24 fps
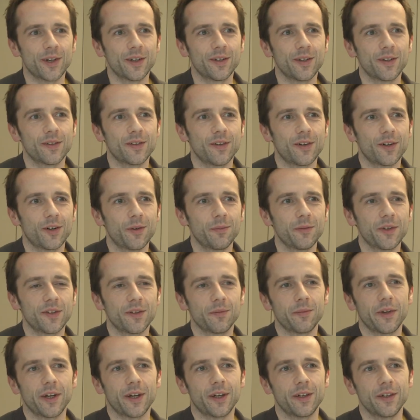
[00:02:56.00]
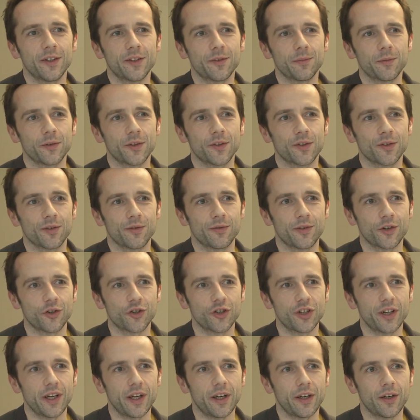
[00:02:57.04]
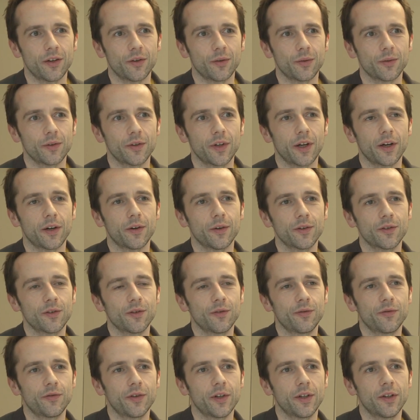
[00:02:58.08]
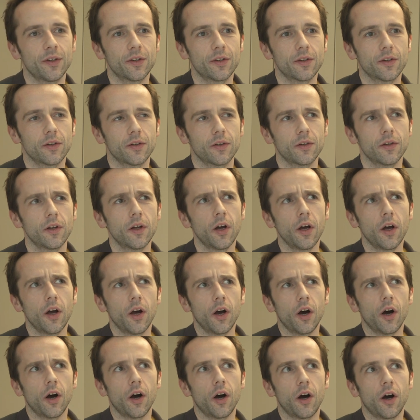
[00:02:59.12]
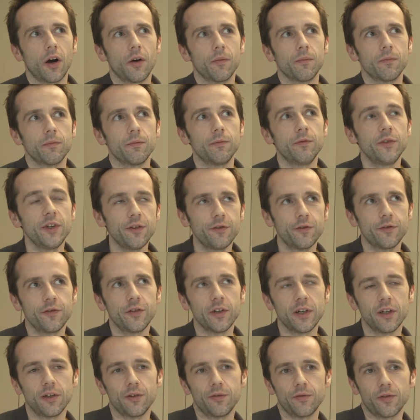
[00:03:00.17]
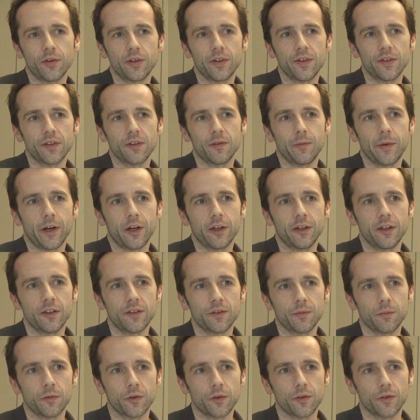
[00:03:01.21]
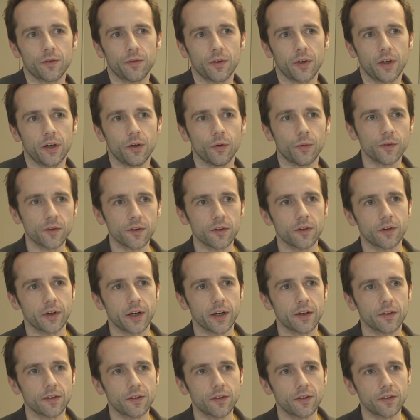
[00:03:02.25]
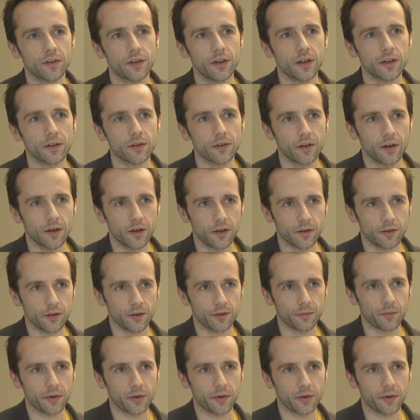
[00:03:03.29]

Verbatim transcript: geht es darum, diesen Mechanismus zu verstehen und herauszufinden, ähm, wie viel von diesem Mechanismus in uns noch existiert, dass